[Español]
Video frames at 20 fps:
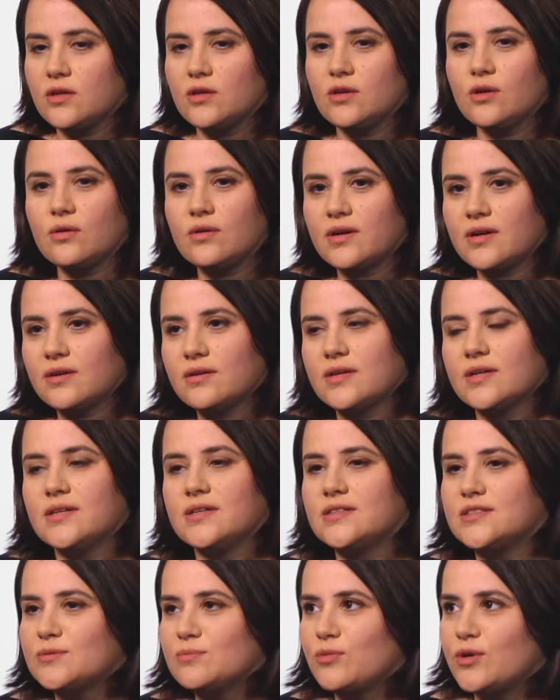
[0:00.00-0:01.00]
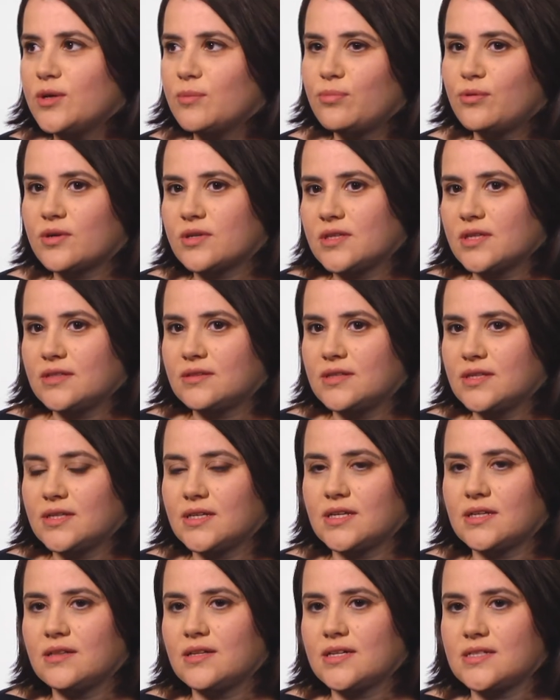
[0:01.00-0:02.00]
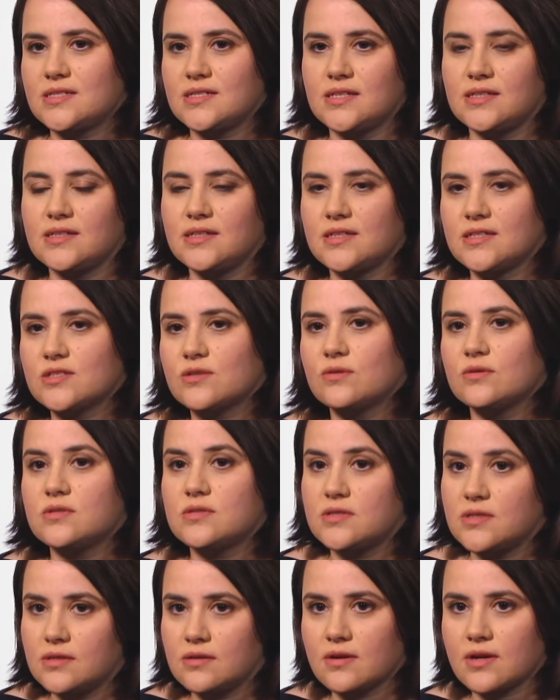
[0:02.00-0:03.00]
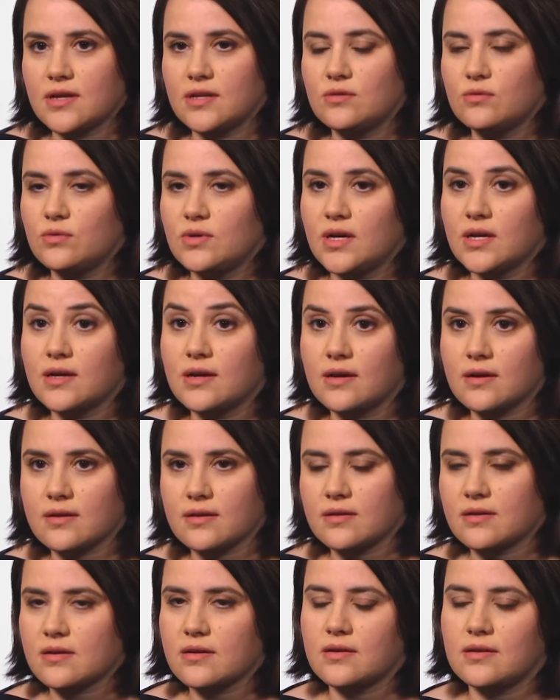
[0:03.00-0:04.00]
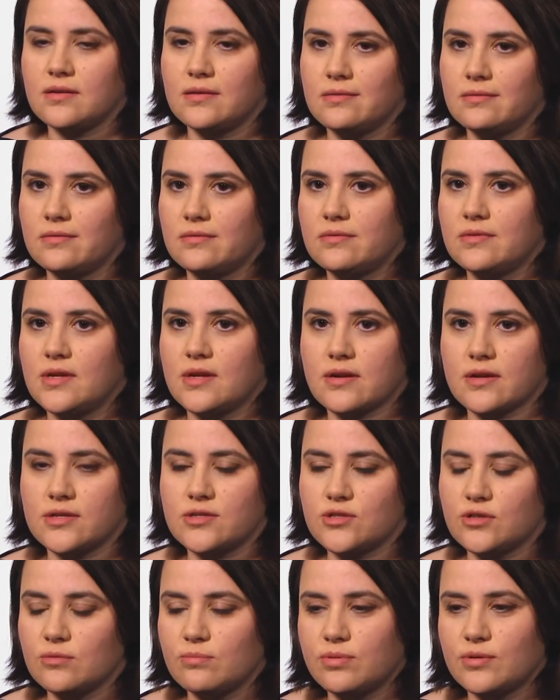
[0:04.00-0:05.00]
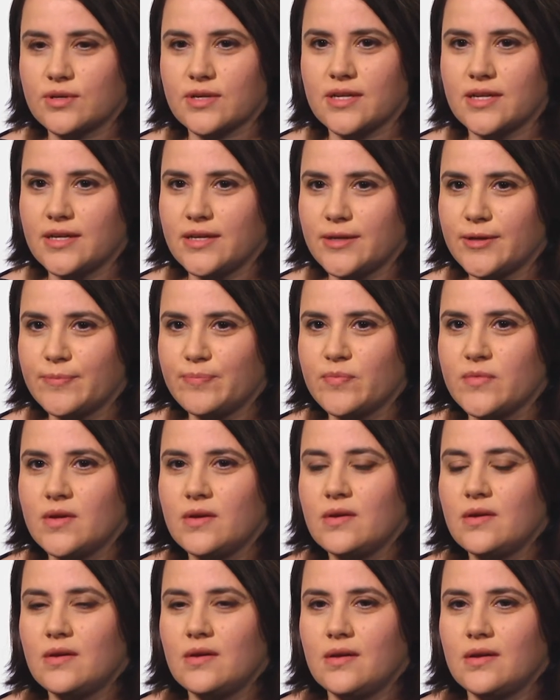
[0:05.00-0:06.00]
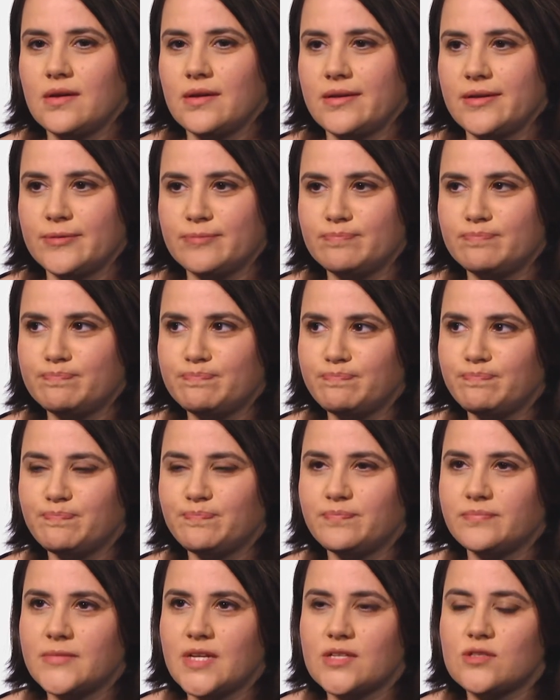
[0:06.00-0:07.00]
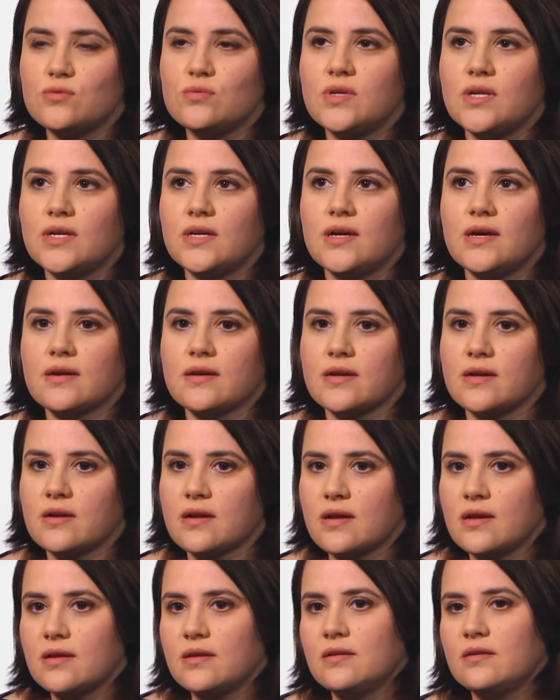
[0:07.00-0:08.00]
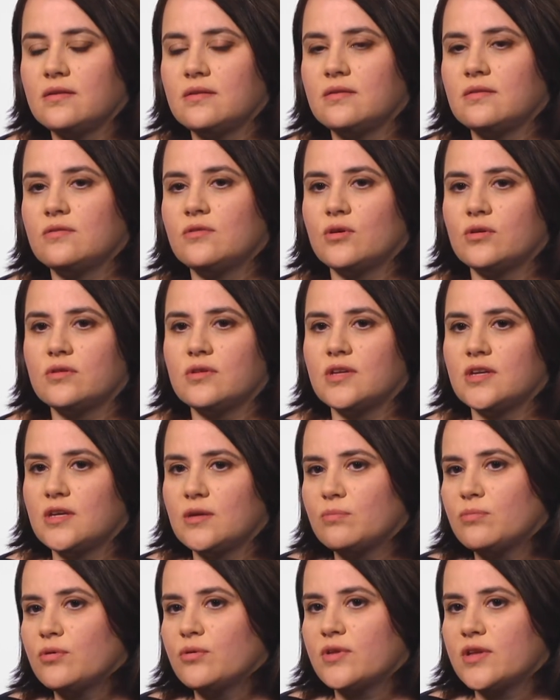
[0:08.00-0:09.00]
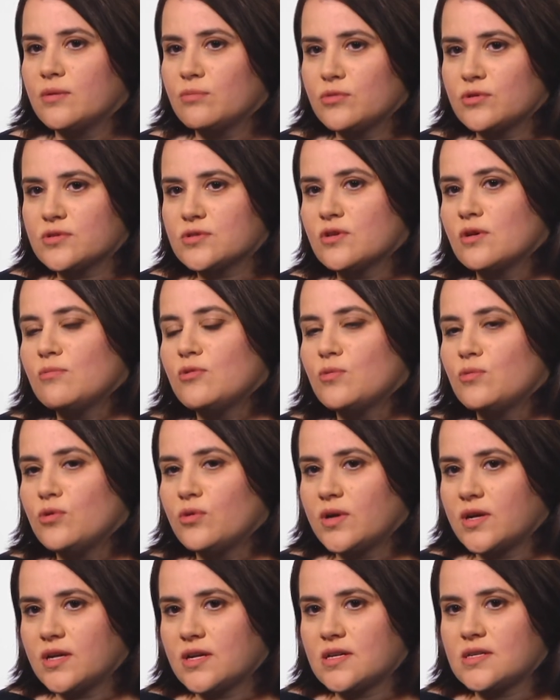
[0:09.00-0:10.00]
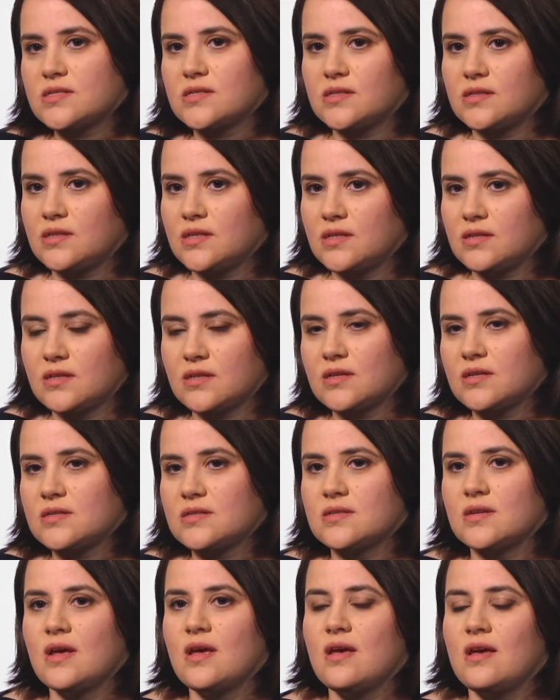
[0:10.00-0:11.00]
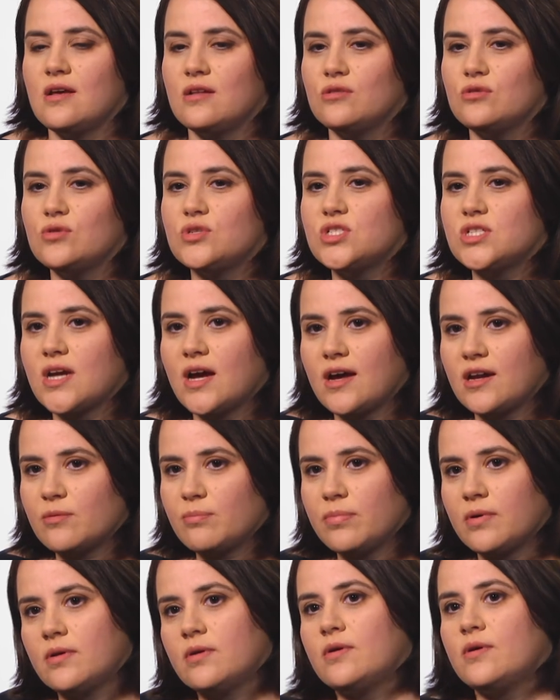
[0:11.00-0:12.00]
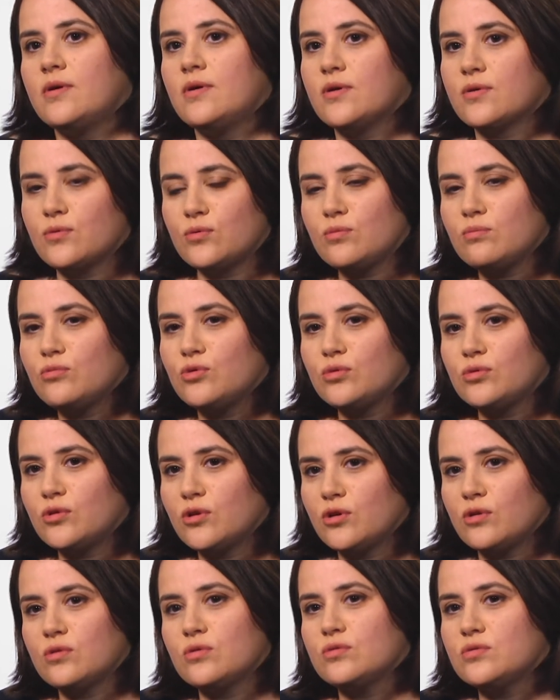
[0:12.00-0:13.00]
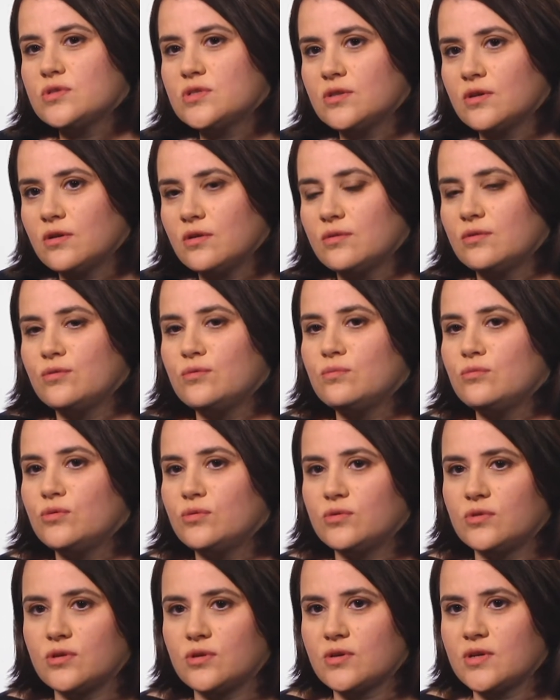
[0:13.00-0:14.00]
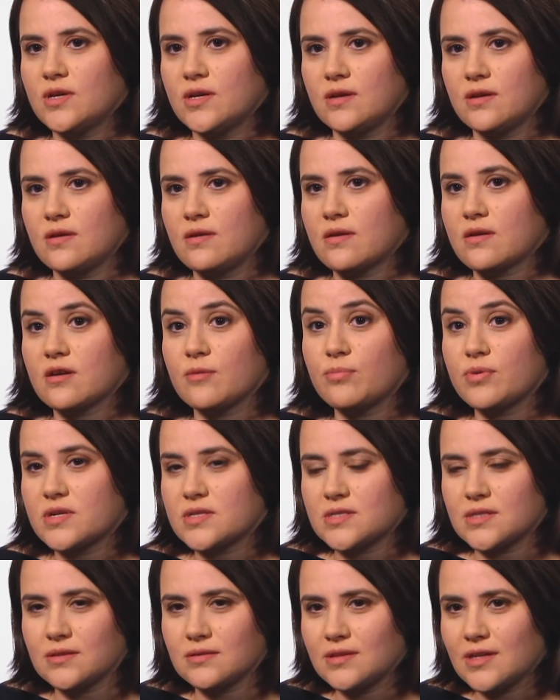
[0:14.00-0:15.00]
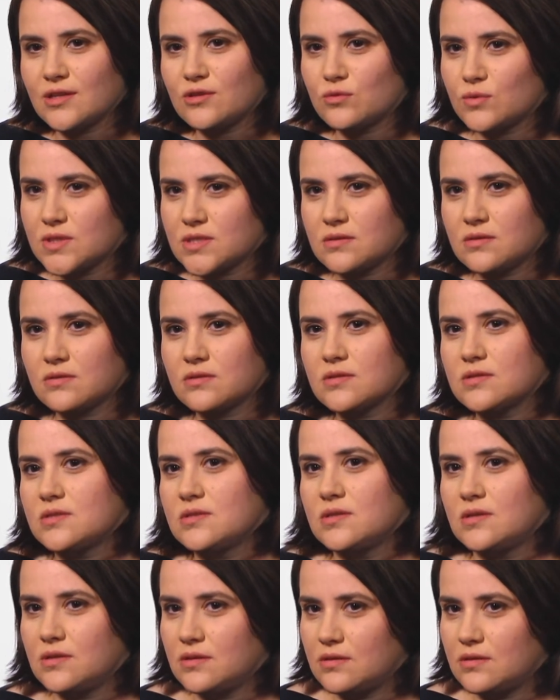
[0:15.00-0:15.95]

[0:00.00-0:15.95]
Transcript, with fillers: Yo creo que es muy importante que las niñas consideren una carrera en derecho porque em, es una carrera donde podemos como mujeres y niñas luchar por un mundo justo, un mundo que representa nuestros,